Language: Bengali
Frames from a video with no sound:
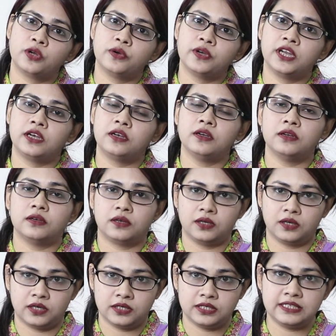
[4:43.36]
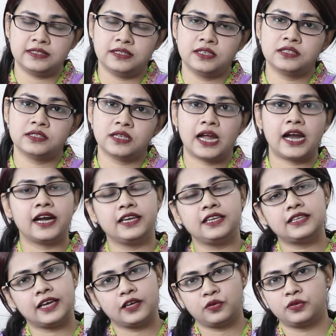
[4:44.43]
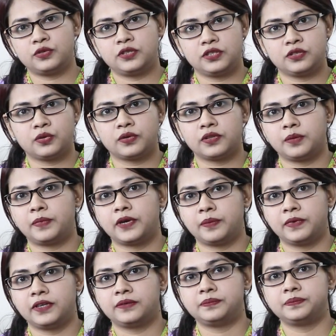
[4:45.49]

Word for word: ধরনের ডিজিজ আর্লি ডায়াগনোসিস করতে পারবেন